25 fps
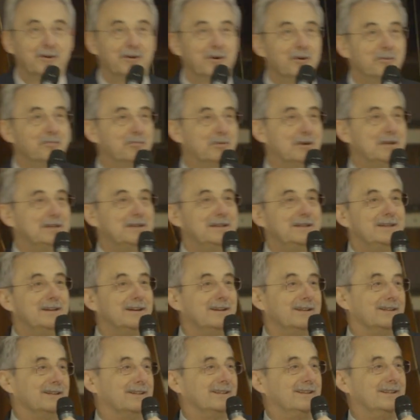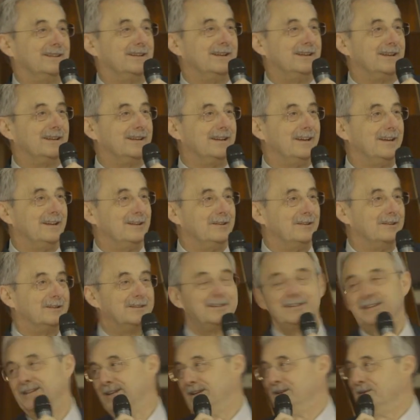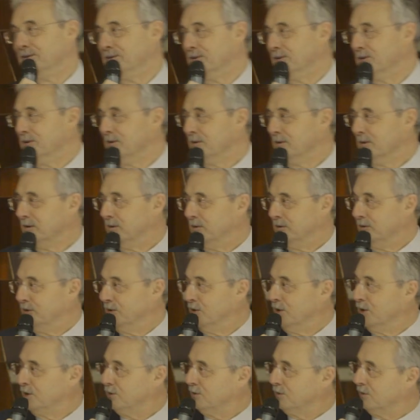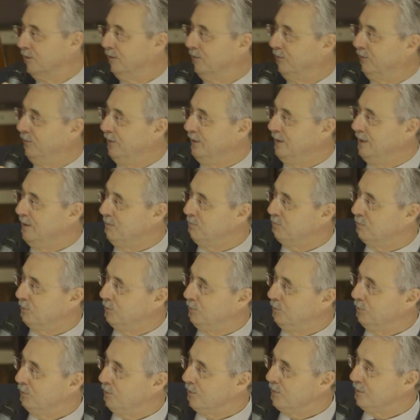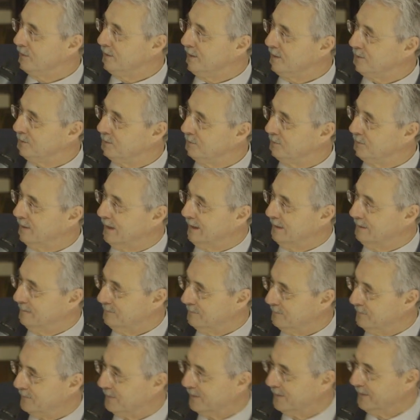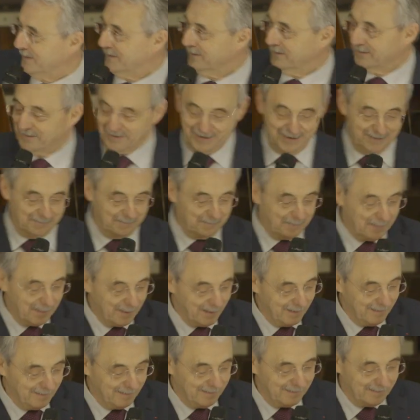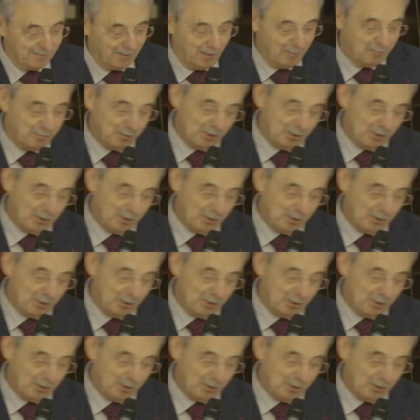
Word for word: co-président délégué de TDIE, notre Philippe Durand national. Voilà. On